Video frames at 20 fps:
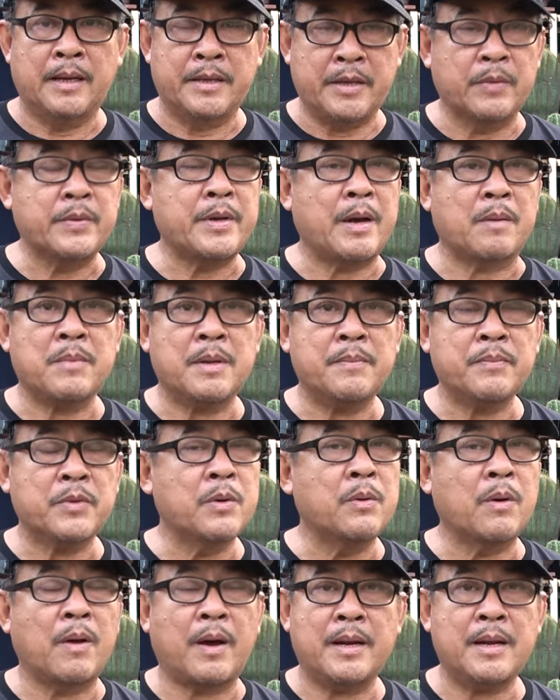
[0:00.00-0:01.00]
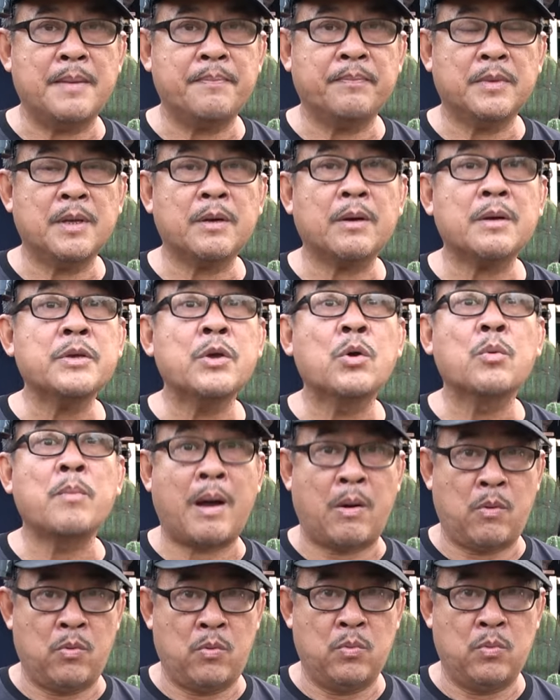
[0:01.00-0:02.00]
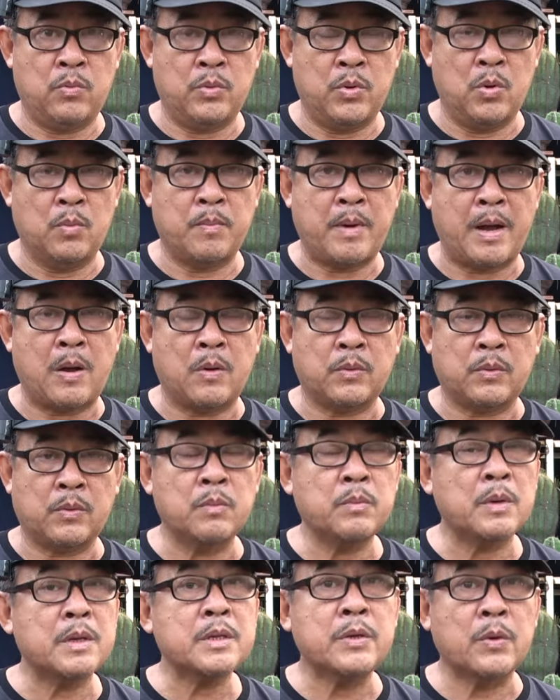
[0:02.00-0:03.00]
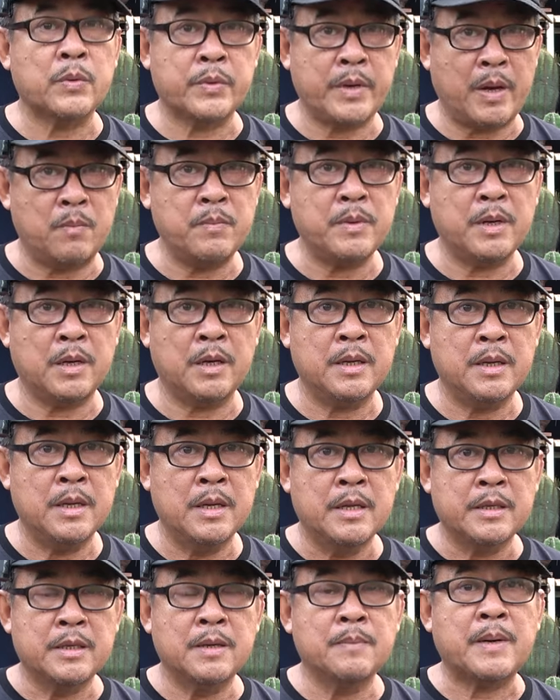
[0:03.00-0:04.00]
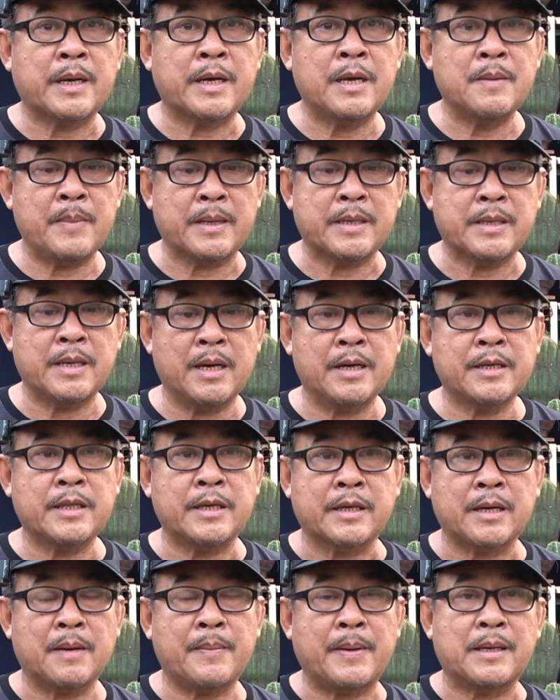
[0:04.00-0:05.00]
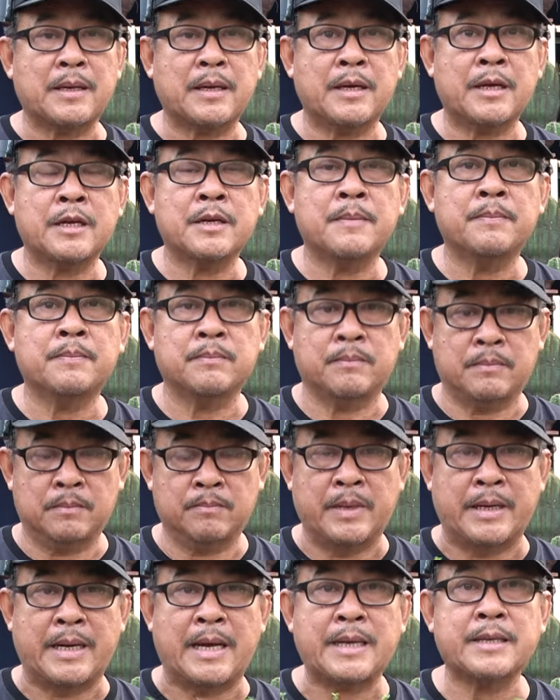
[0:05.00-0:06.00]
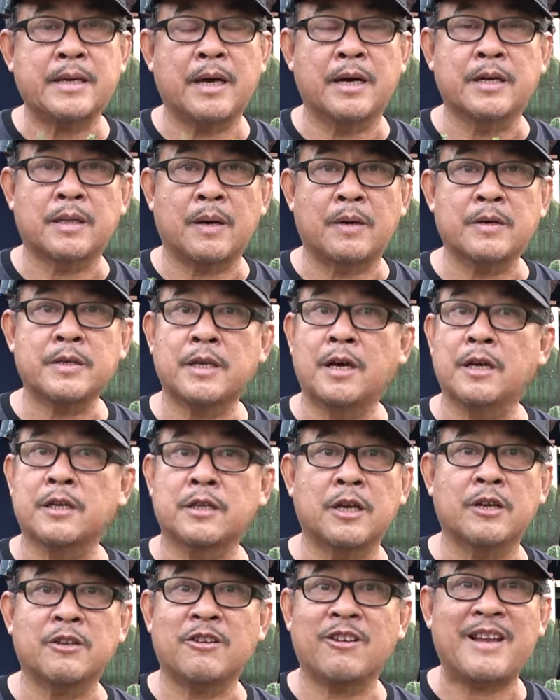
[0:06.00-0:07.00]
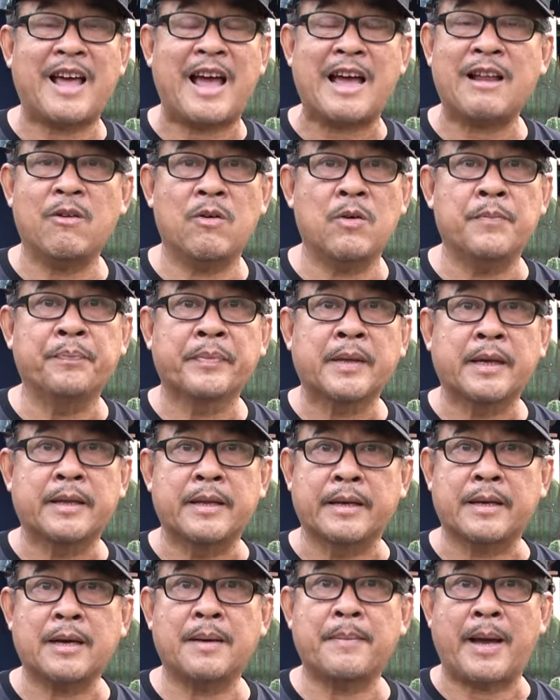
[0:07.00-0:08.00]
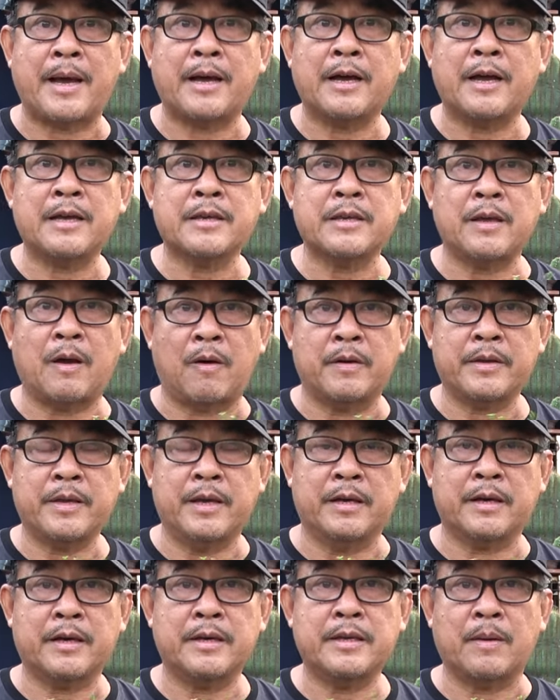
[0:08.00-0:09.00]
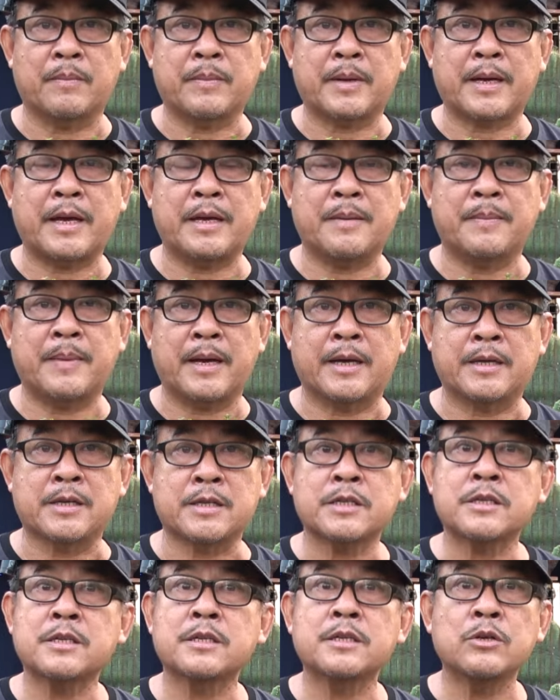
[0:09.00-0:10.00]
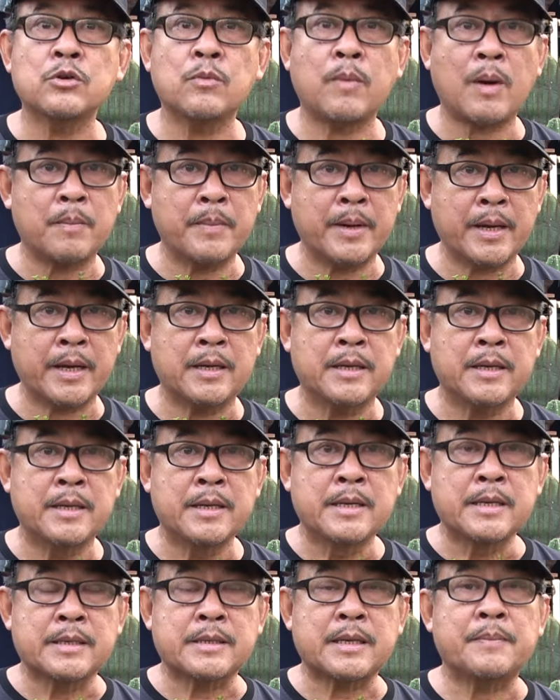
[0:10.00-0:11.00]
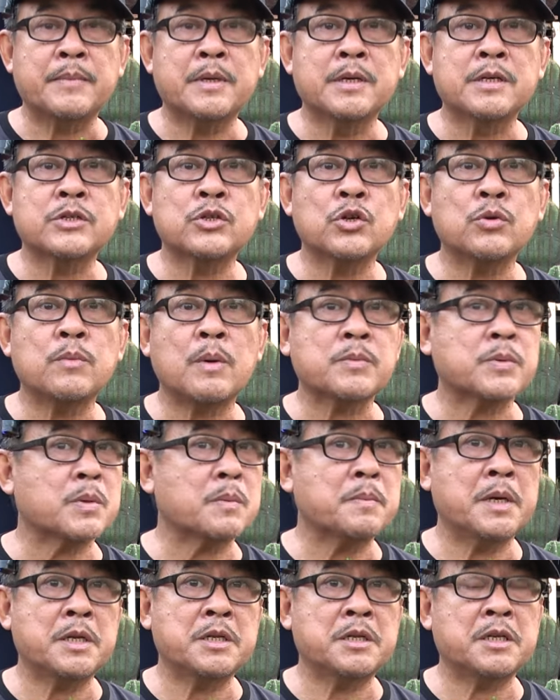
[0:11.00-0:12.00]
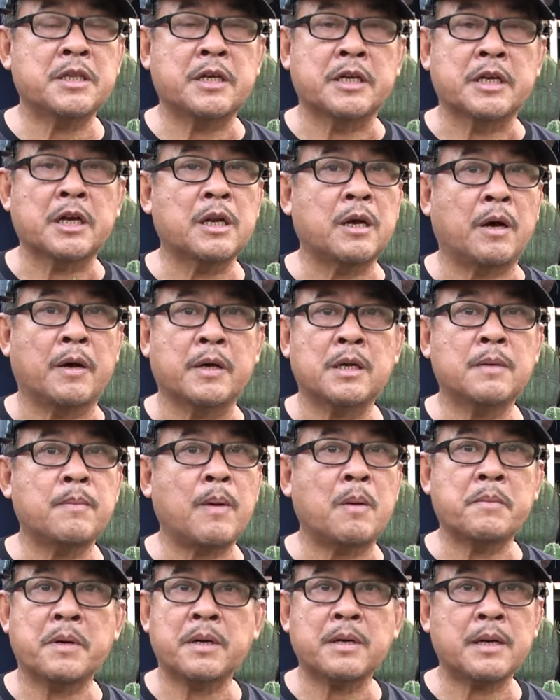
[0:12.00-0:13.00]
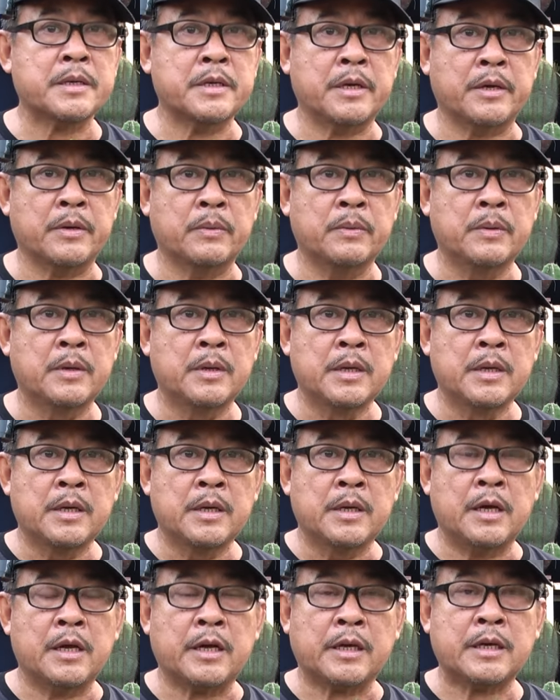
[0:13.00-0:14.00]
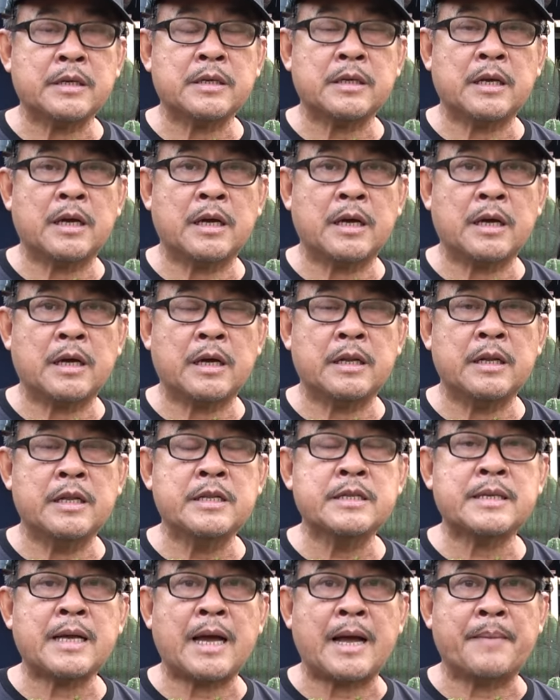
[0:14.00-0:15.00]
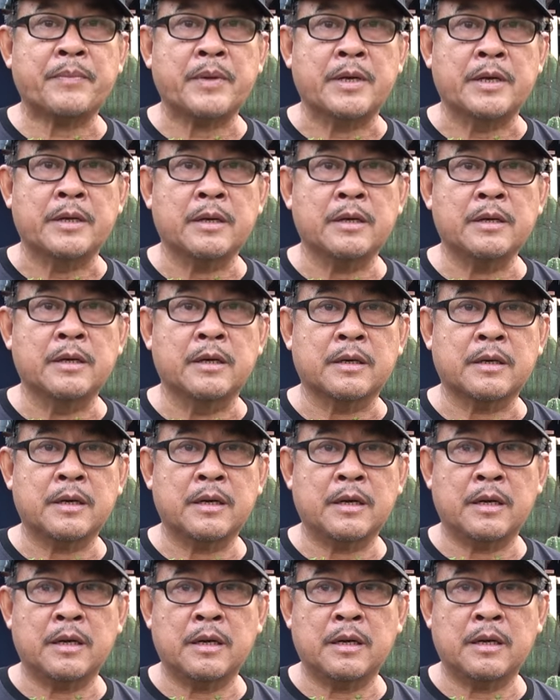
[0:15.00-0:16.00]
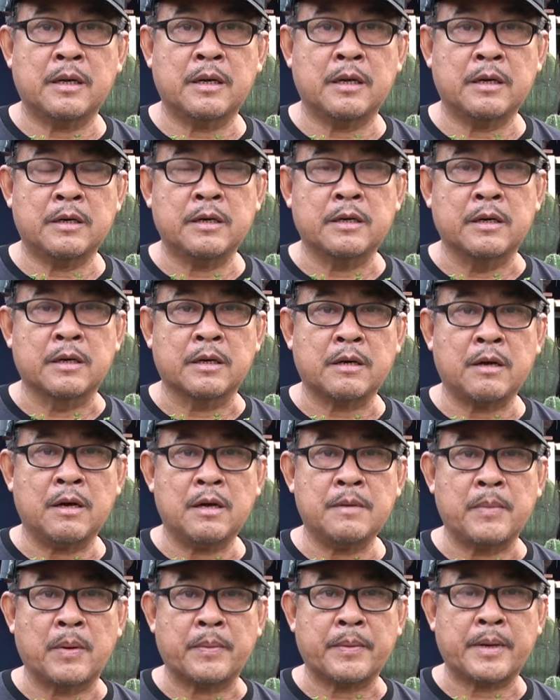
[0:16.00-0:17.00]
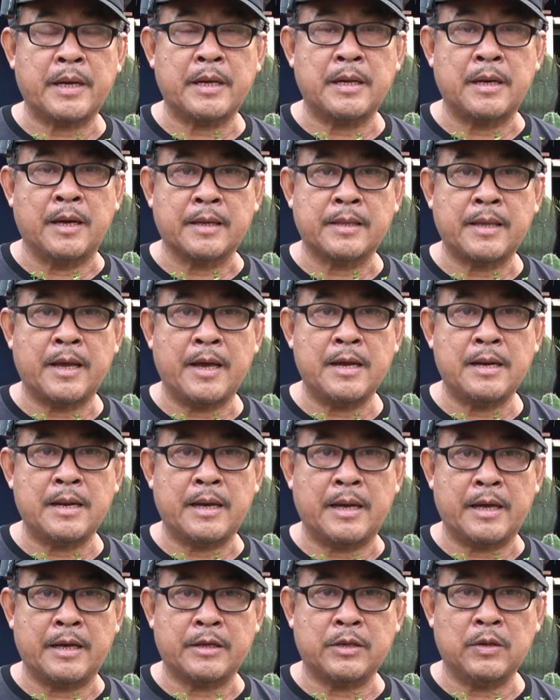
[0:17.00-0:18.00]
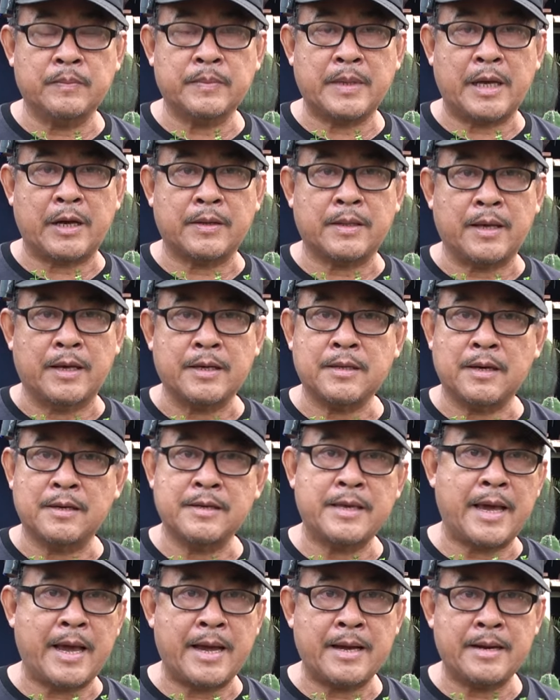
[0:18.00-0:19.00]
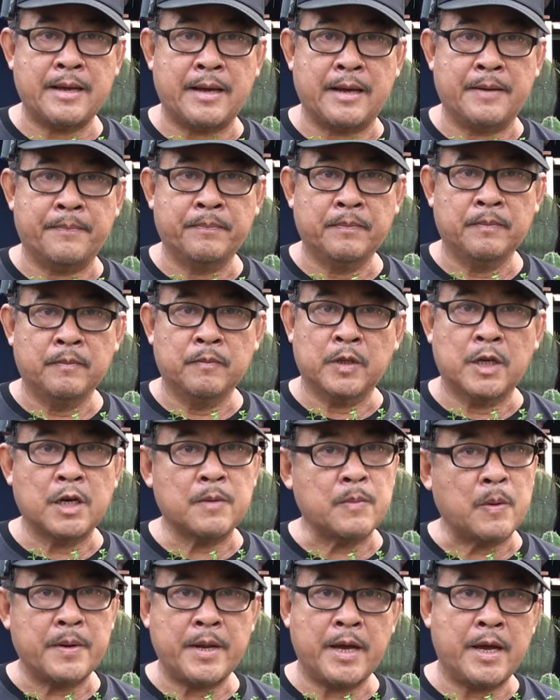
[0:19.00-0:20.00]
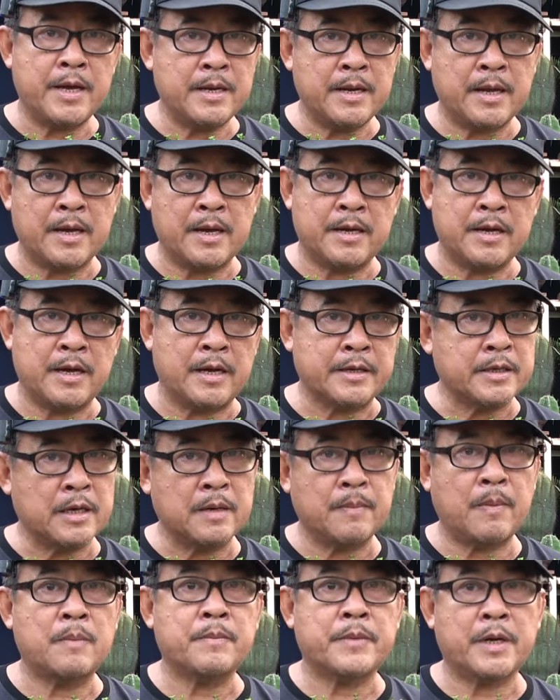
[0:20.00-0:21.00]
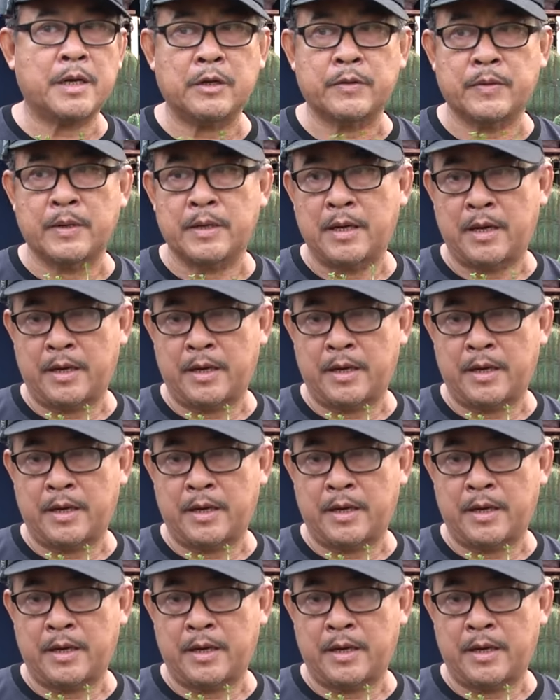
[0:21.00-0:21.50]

nhiều giọng lắm nhiều loại lắm nó có nhiều màu nhiều màu cũng có nhiều giống nữa nhưng mà khi mà chơi thì các bạn à, mình đã chơi thì thôi chơi chơi cho đáng luôn thì các bạn à, chọn những cái dòng cây mà siêu bông ha sâm hương siêu bông sông hình thì cái loại đó bông rất là nhiều à, cái à, linh sam thì nó được à, nó được có một cái lợi thế là chúng ta có thể chơi dáng nè chơi bộ đế nè à, chơi bông rất là thuận